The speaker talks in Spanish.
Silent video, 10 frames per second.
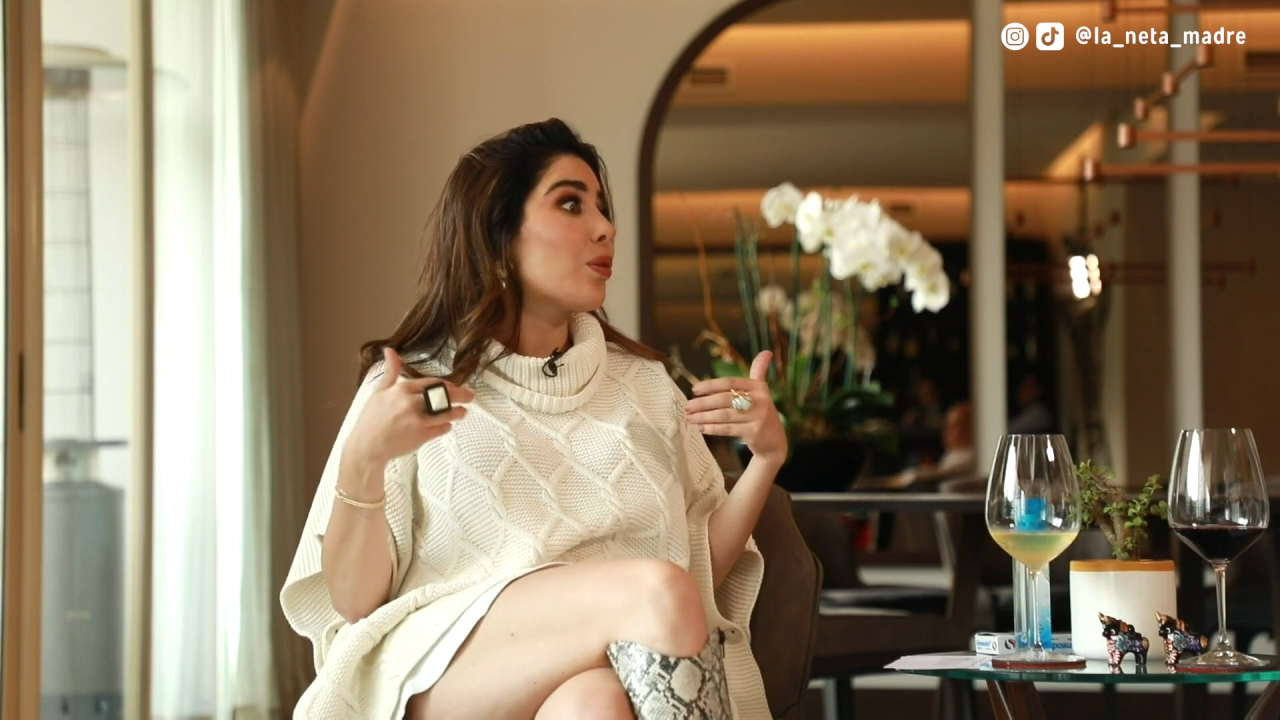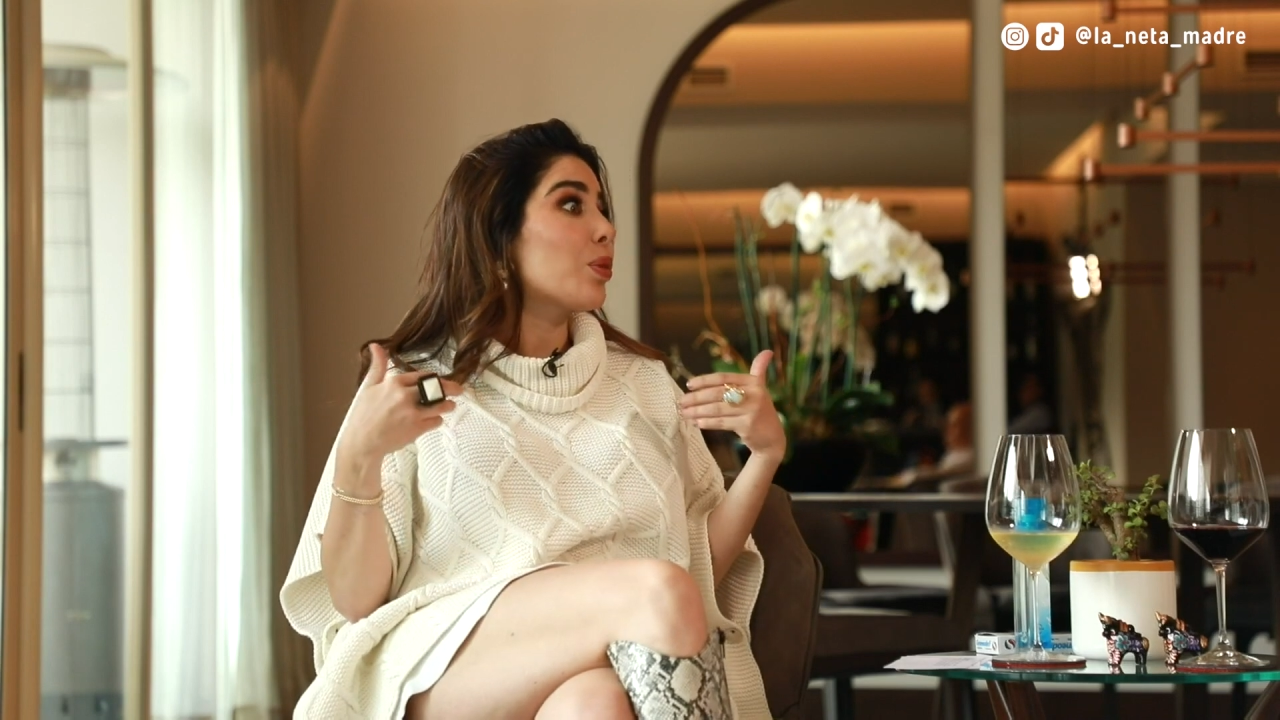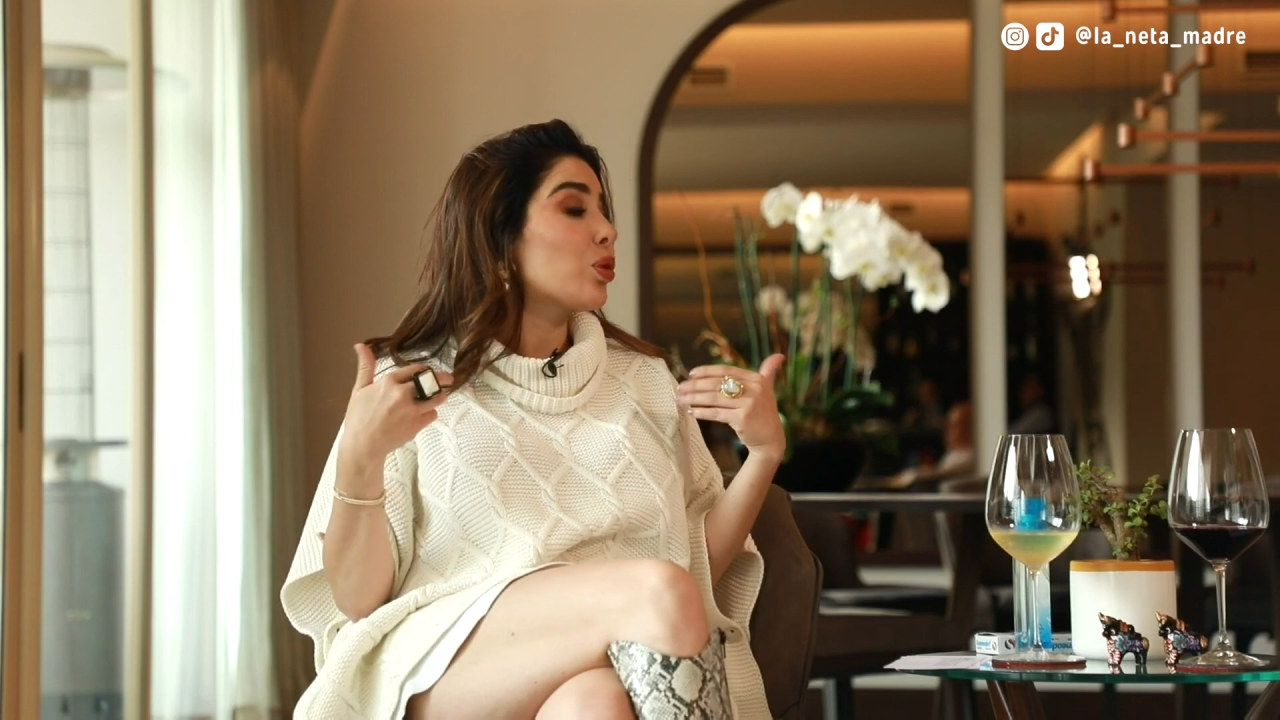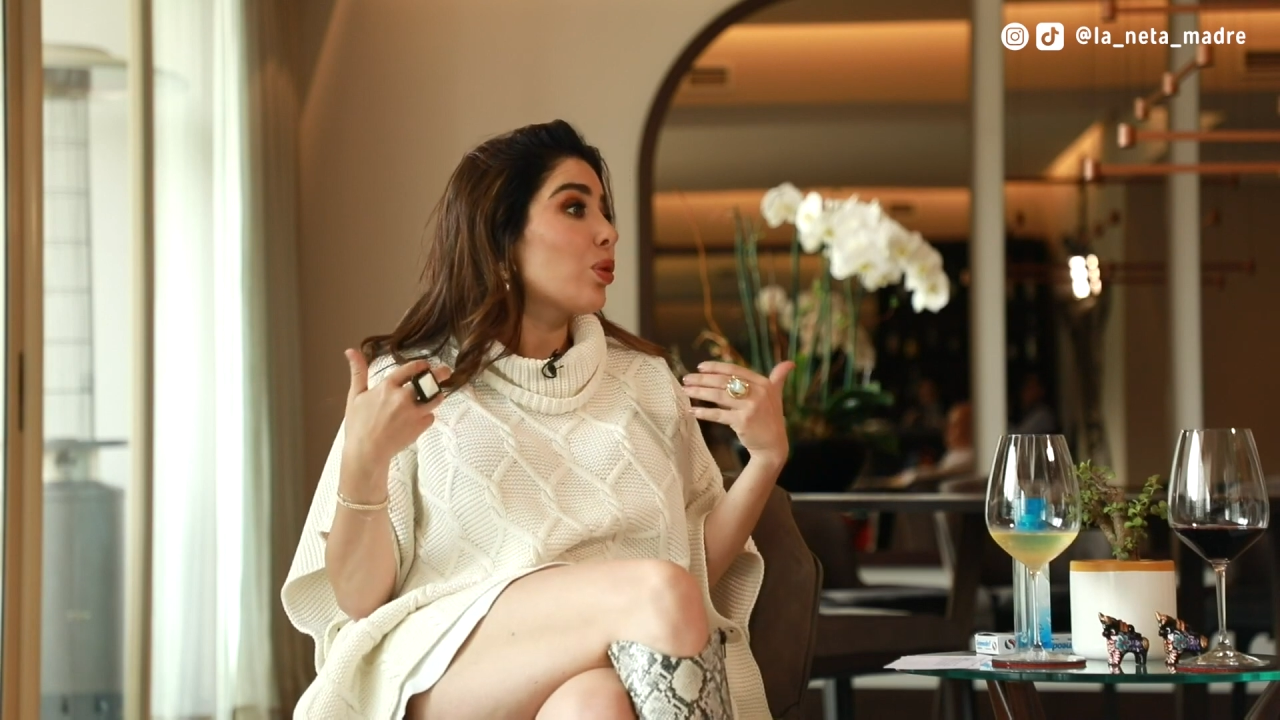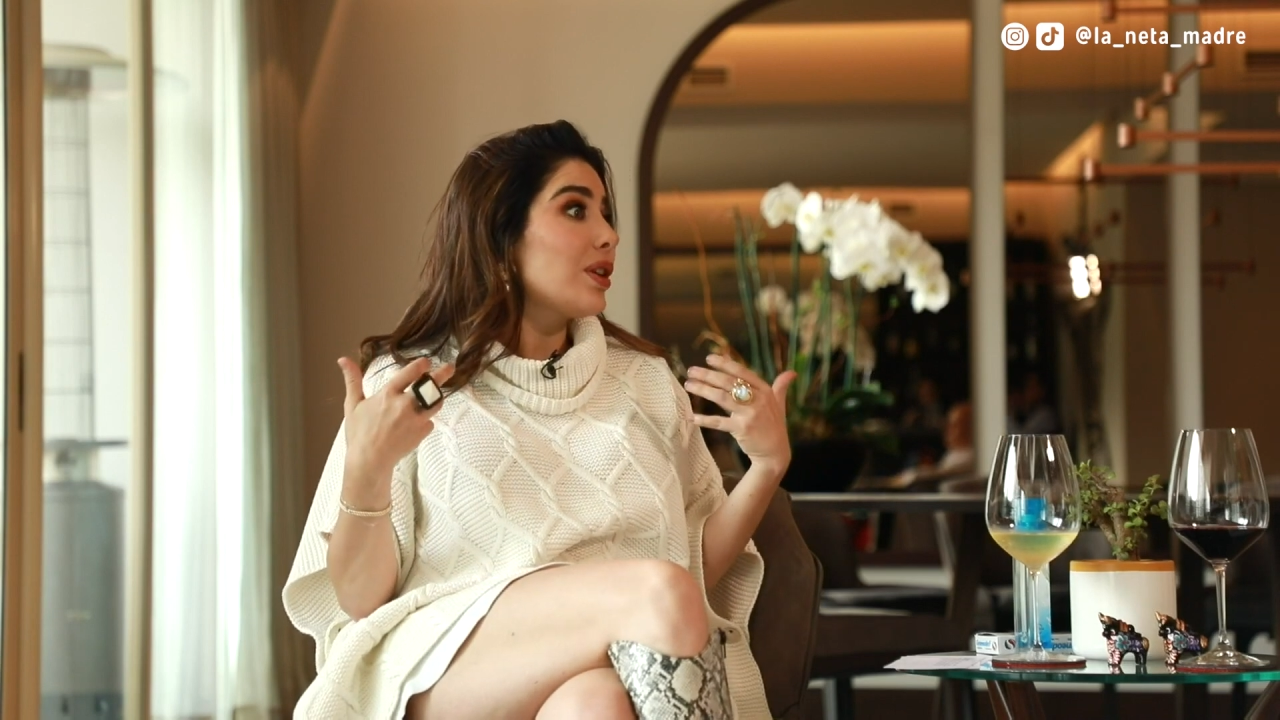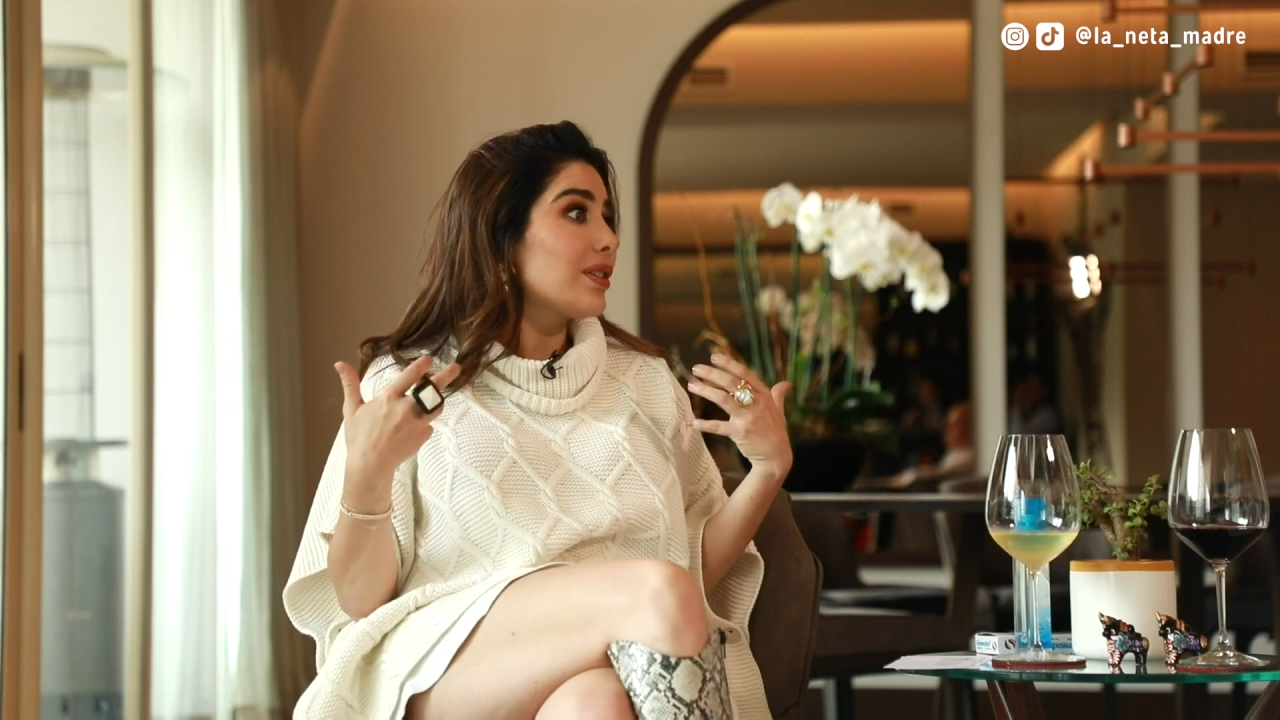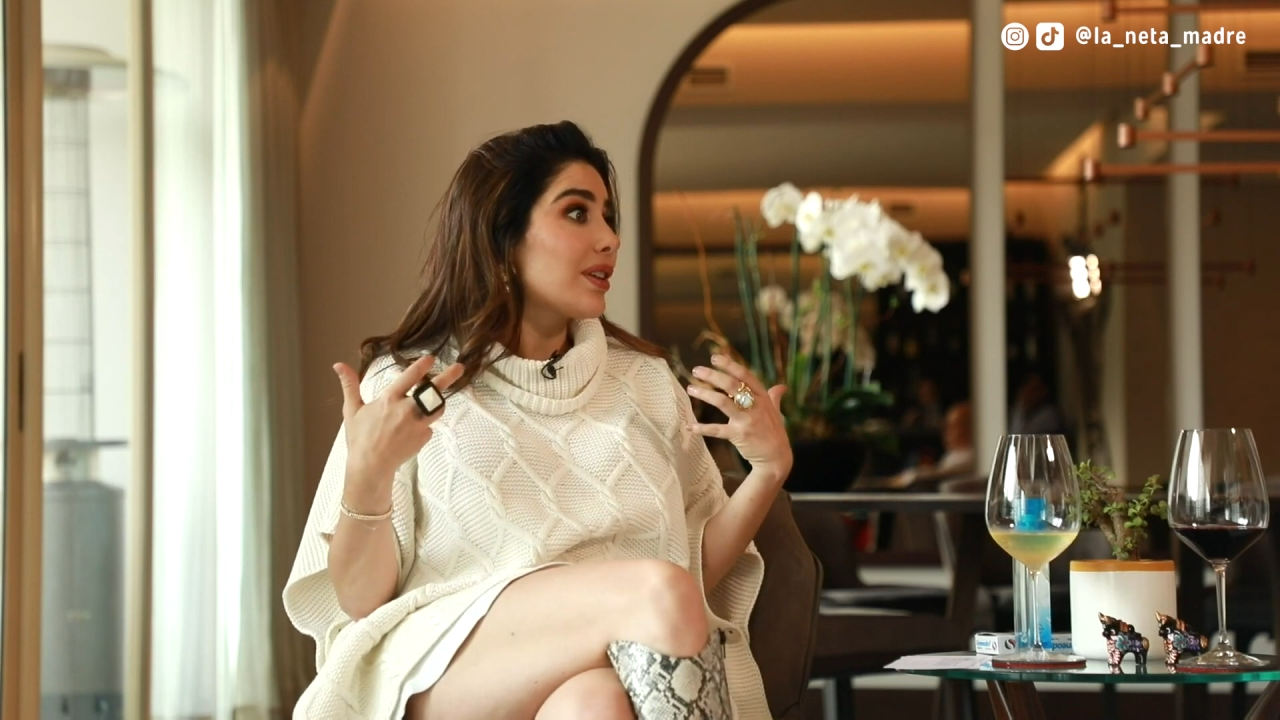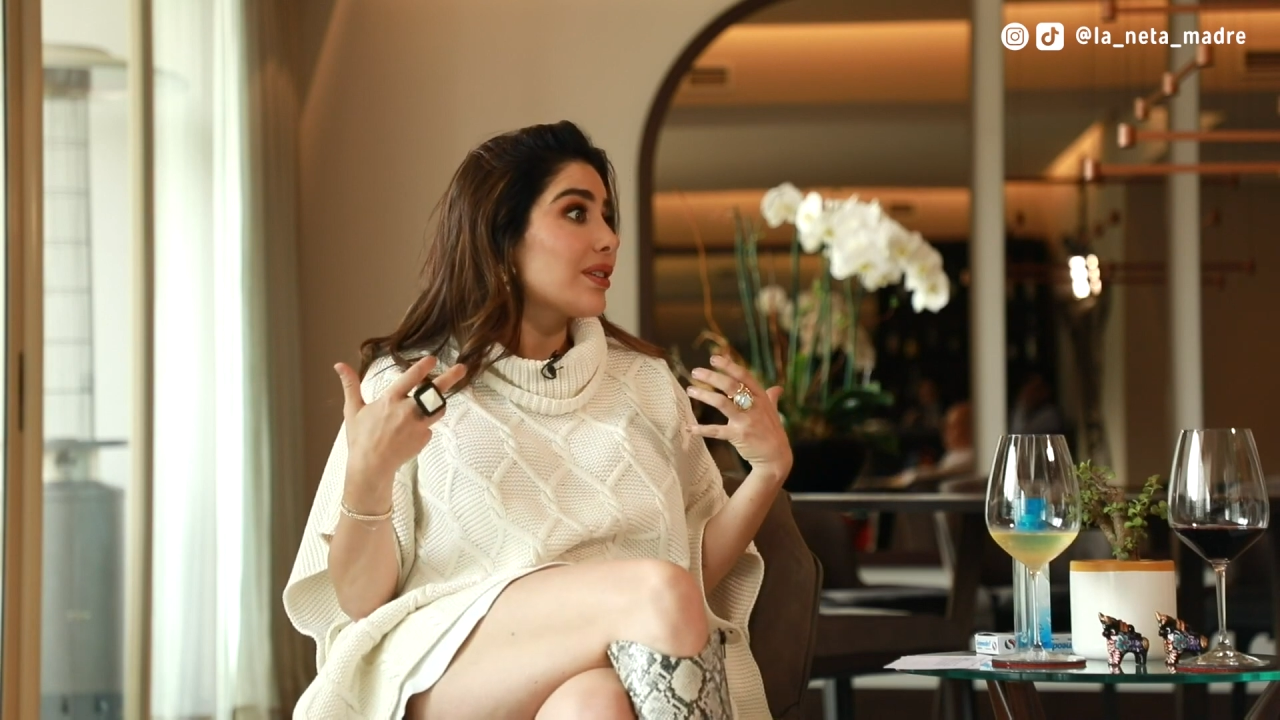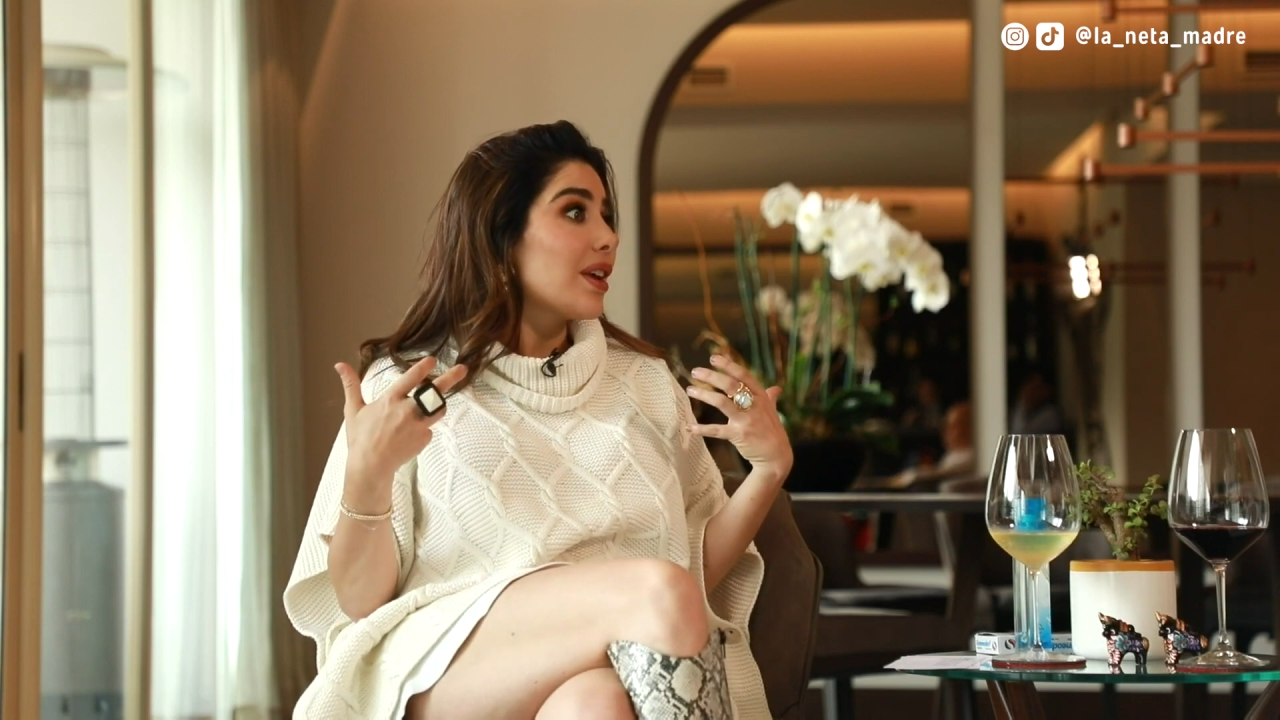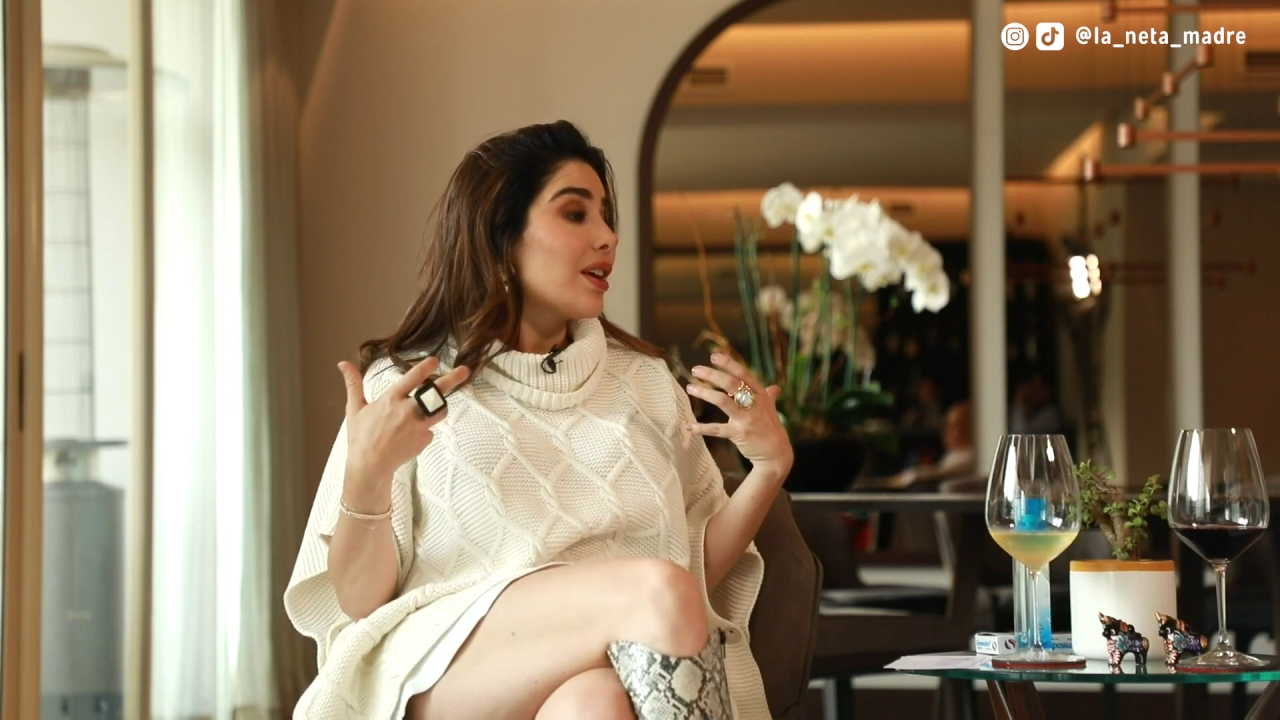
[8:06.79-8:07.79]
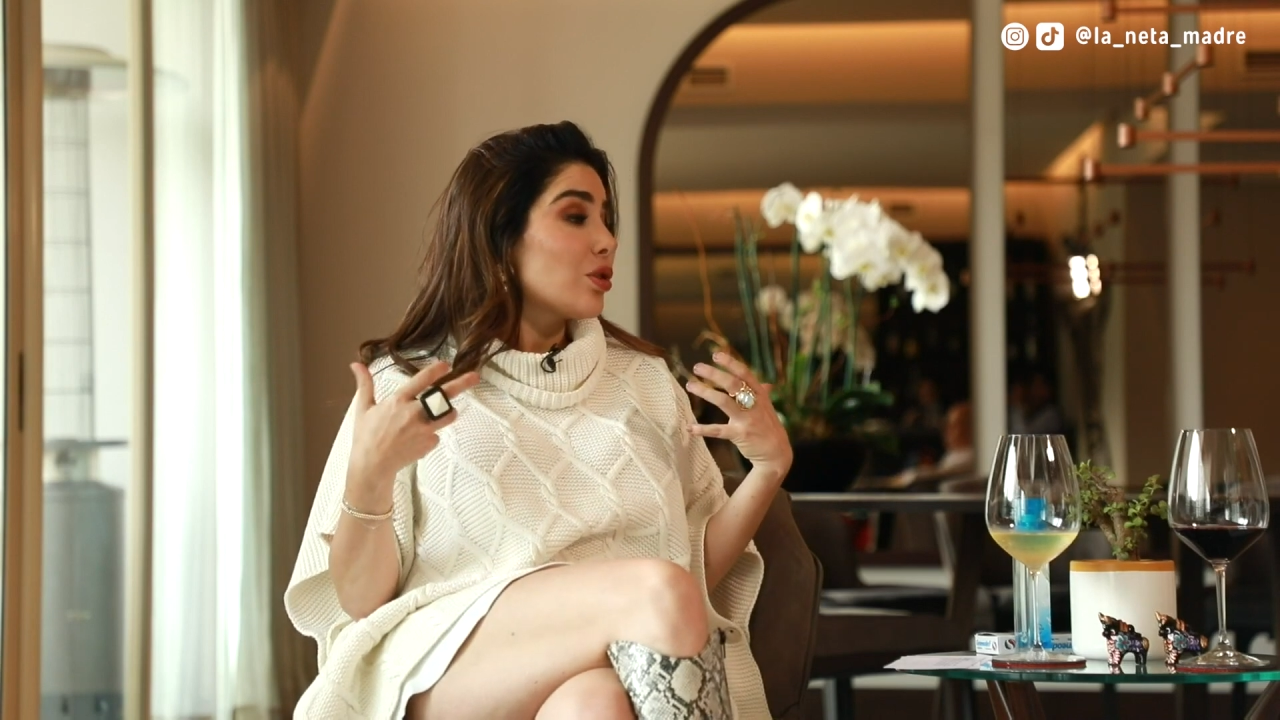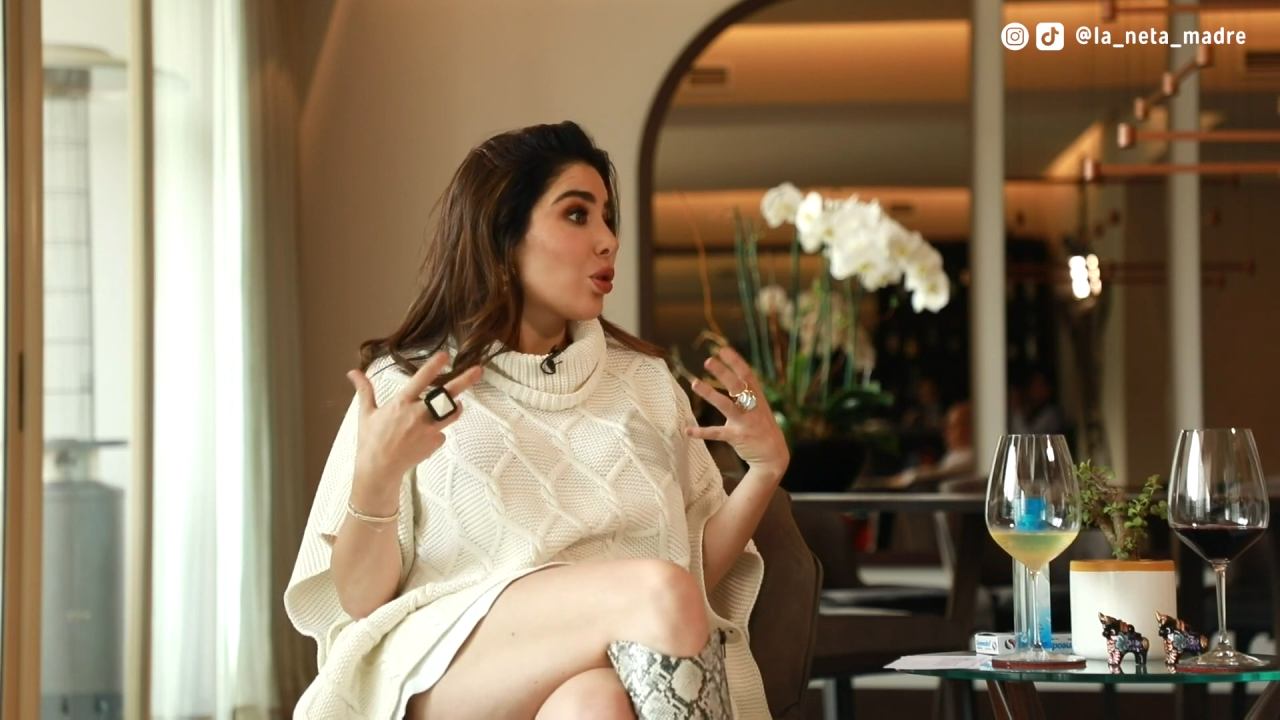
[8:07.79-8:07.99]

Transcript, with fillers: como tú dices,